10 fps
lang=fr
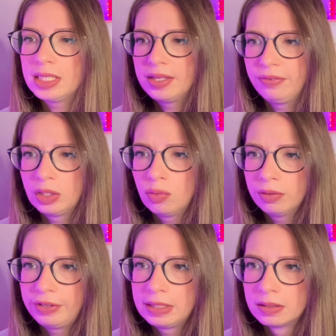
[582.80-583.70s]
ça fait quoi en
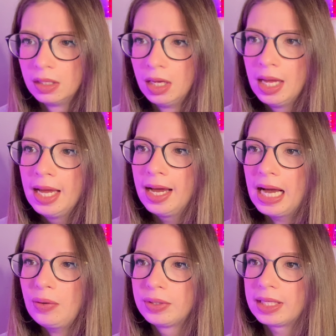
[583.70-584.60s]
fait
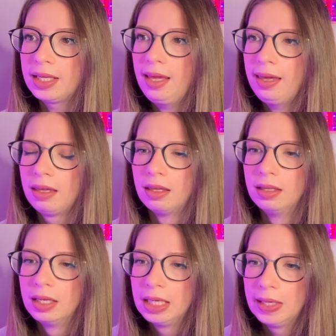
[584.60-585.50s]
Ah ok
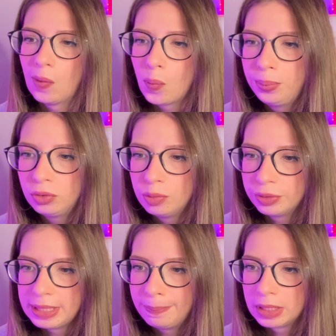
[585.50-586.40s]
on peut
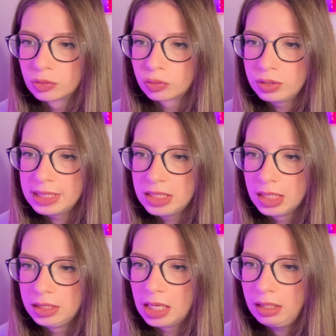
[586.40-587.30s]
commander plein de trucs, c'est
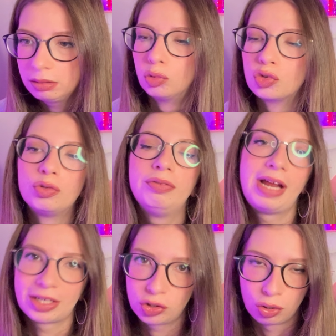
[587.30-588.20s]
génial. je vais
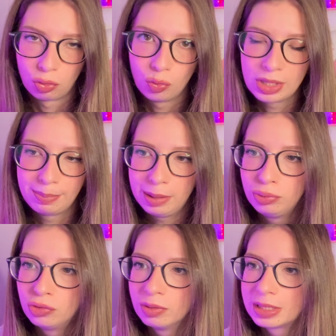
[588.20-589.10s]
faire genre, on n'a pas
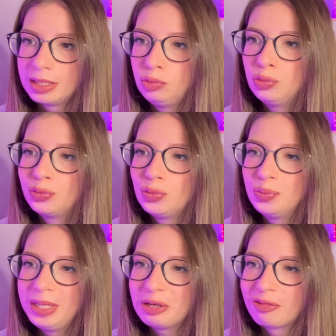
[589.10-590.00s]
besoin de ça du tout,
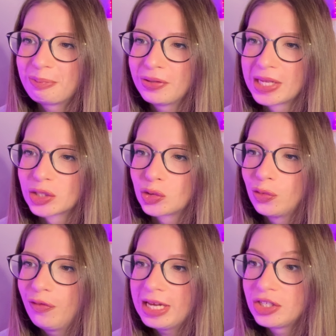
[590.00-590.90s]
mais on va prendre un
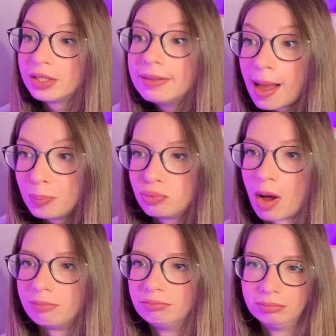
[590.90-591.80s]
chauffage d'appoint.
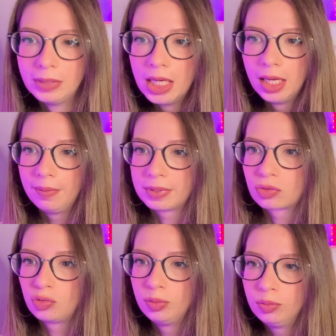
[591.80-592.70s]
Parce que
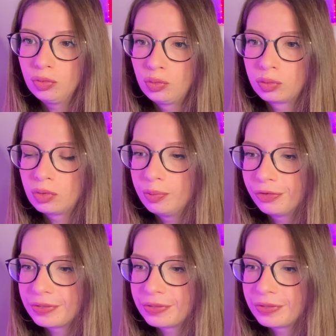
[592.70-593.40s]
je me demande du coup comment